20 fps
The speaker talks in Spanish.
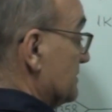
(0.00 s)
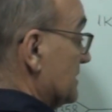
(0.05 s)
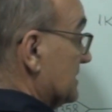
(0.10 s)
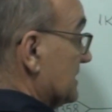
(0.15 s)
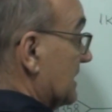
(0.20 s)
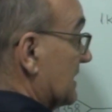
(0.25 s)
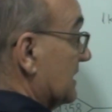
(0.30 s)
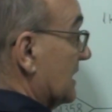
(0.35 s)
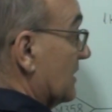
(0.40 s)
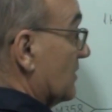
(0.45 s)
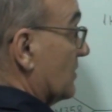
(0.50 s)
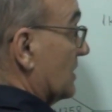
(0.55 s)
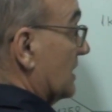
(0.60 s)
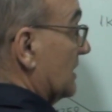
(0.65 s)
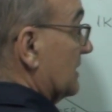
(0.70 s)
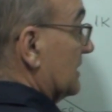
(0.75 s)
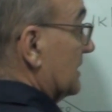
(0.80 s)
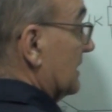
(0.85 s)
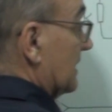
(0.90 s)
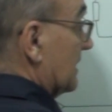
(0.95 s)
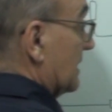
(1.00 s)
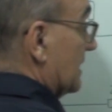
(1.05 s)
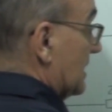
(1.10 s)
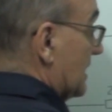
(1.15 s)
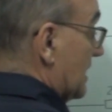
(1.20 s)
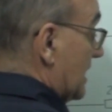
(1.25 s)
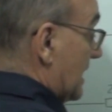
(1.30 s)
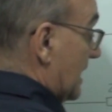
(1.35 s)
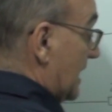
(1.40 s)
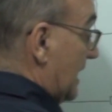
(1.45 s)
limitar la corriente
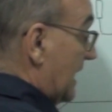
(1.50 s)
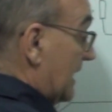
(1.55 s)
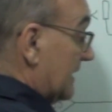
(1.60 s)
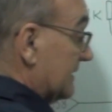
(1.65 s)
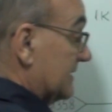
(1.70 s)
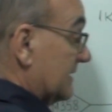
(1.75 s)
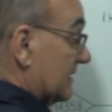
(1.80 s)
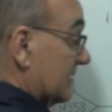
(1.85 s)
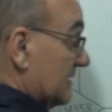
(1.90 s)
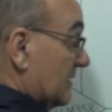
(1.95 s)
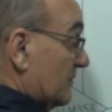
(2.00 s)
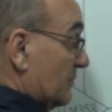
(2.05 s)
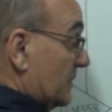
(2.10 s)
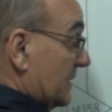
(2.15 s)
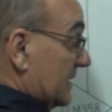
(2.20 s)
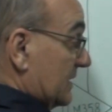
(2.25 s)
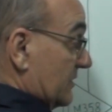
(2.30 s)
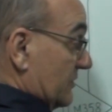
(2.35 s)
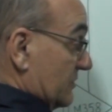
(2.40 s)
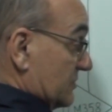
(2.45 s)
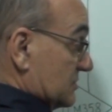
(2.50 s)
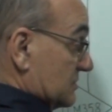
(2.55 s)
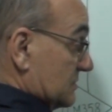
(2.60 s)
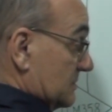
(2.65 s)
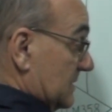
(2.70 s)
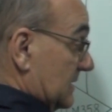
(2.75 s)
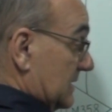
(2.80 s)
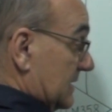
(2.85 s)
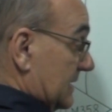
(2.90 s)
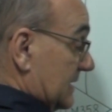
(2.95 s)
a 10 amperios,
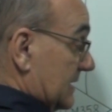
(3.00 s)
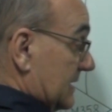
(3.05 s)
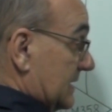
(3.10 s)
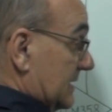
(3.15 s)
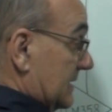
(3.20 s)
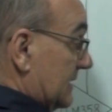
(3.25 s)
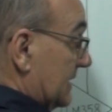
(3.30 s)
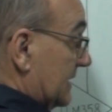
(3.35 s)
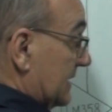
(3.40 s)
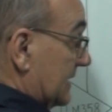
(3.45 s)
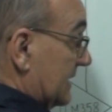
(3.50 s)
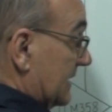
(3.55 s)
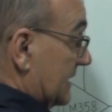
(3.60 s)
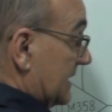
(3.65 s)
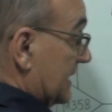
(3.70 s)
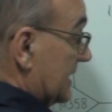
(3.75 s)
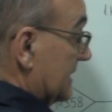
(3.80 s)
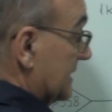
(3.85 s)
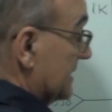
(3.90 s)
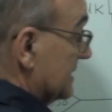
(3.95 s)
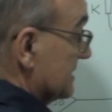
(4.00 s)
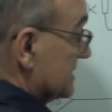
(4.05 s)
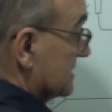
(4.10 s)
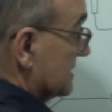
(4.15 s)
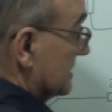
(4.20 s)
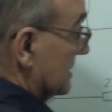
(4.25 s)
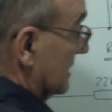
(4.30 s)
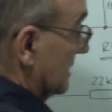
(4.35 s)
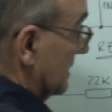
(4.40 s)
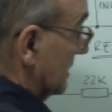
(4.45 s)
¿vale? ¿Que
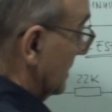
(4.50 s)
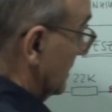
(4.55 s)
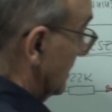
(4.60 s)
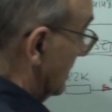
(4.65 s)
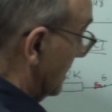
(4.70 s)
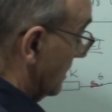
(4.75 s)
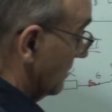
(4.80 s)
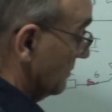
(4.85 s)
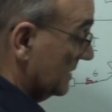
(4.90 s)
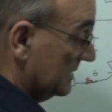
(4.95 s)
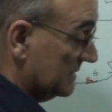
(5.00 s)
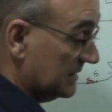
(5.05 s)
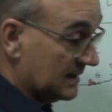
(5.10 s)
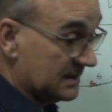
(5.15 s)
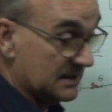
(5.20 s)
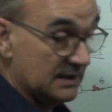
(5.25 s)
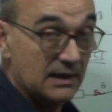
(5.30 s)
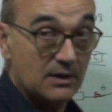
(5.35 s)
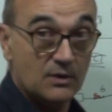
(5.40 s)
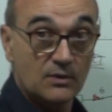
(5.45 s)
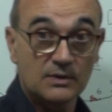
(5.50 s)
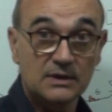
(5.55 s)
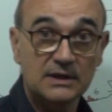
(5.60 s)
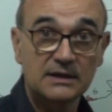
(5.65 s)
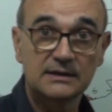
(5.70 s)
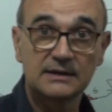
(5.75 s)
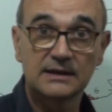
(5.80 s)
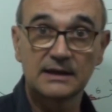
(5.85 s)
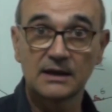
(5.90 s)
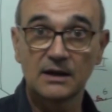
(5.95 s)
quieres eh, aumentar la
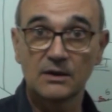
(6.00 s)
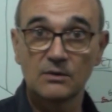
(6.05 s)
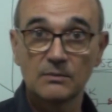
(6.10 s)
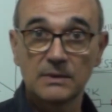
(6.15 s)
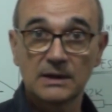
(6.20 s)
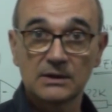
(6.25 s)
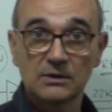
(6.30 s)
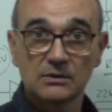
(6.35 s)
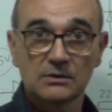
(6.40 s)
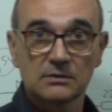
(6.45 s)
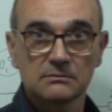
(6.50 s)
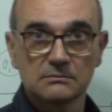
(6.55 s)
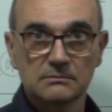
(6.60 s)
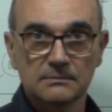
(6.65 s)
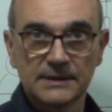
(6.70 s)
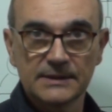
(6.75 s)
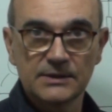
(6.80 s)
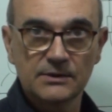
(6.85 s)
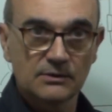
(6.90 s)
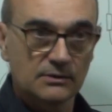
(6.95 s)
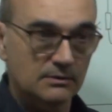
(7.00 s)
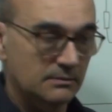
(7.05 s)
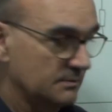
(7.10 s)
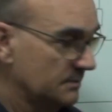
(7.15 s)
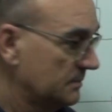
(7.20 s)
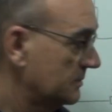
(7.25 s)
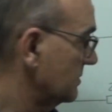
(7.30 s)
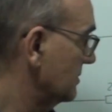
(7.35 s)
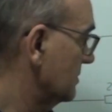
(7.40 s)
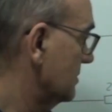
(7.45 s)
corriente a un valor mayor?
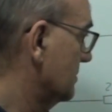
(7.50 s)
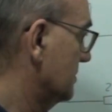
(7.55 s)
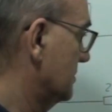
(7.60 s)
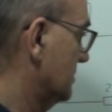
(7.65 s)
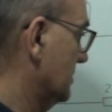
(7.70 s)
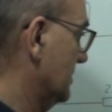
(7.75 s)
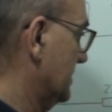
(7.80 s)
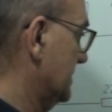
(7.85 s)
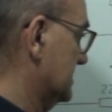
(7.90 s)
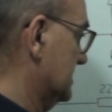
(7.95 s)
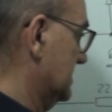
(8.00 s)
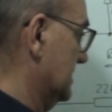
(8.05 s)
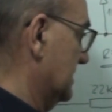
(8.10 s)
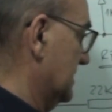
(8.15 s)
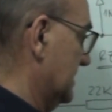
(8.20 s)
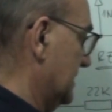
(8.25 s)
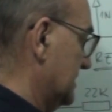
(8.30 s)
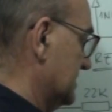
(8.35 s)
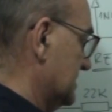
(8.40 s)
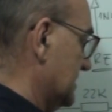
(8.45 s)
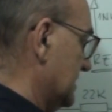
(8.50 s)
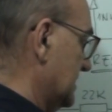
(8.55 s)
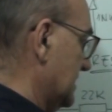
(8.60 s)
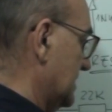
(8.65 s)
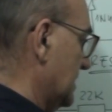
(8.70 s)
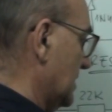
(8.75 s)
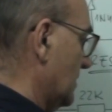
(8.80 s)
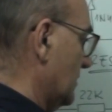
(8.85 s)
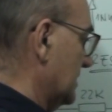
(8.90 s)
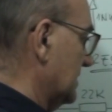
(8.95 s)
Pues tienes que
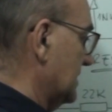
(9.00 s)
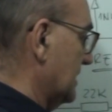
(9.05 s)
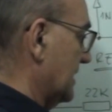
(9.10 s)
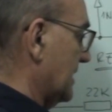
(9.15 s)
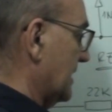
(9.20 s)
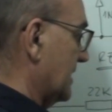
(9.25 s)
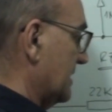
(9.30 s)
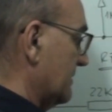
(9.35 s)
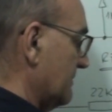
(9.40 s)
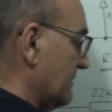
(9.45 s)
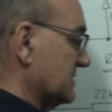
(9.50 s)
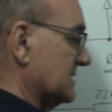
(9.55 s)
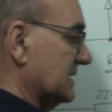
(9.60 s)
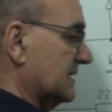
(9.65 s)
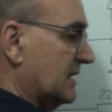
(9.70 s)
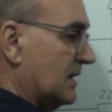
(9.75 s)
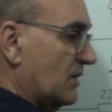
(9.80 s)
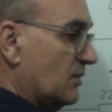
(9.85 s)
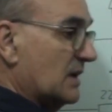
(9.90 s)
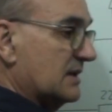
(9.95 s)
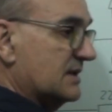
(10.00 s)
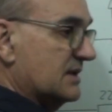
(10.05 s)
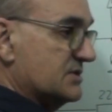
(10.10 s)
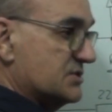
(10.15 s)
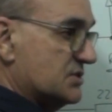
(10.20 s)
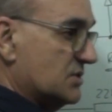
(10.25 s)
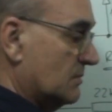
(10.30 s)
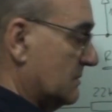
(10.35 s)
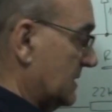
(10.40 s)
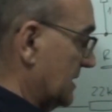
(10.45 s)
tener en cuenta que aquí vas a tener una
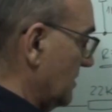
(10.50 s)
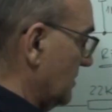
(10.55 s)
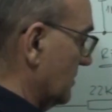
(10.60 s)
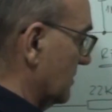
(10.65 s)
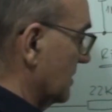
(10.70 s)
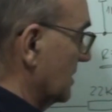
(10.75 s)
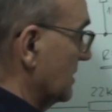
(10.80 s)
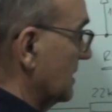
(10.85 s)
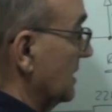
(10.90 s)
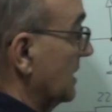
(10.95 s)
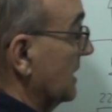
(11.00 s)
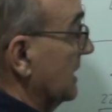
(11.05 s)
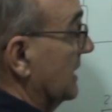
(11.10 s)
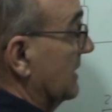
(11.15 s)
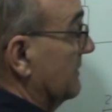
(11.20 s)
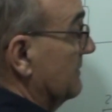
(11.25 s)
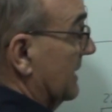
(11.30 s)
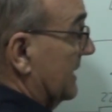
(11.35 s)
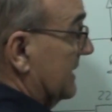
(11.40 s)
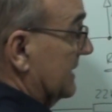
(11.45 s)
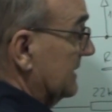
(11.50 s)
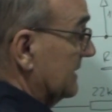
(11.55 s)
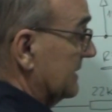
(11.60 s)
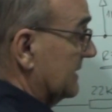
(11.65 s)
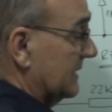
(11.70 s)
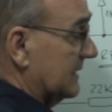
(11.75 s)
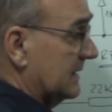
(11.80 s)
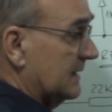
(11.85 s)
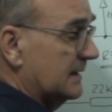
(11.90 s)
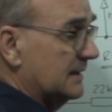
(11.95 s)
tensión mayor.
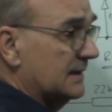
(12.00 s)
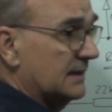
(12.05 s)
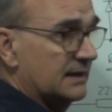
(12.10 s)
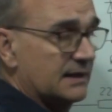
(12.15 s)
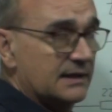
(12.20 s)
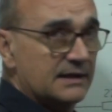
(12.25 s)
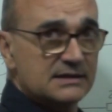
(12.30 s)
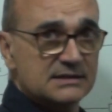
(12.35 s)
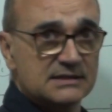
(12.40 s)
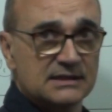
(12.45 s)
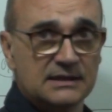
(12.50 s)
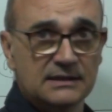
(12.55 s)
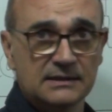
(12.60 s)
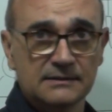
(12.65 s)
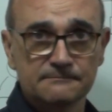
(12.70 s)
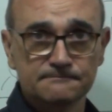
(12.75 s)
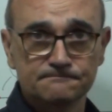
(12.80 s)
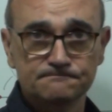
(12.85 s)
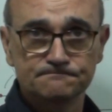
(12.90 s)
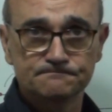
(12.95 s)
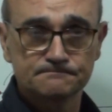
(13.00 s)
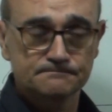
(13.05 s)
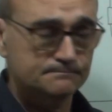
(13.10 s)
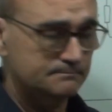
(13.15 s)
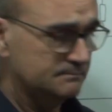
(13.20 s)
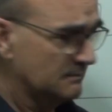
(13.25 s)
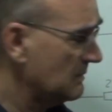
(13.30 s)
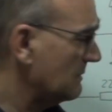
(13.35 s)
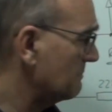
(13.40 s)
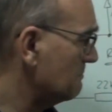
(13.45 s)
Imagínate, quieres 20
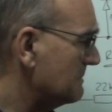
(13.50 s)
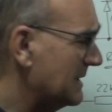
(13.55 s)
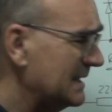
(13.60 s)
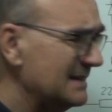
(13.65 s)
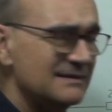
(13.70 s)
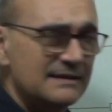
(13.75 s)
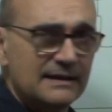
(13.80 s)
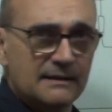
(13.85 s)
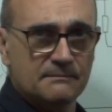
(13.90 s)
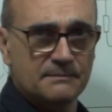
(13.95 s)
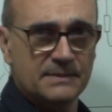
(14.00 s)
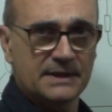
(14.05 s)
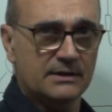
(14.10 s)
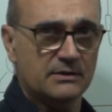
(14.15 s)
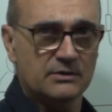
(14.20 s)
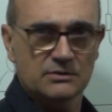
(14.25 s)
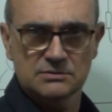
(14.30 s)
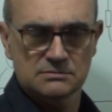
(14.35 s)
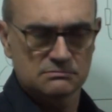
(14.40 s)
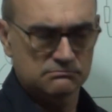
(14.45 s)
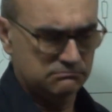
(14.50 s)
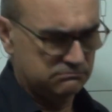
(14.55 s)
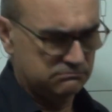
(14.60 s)
mm, amperios,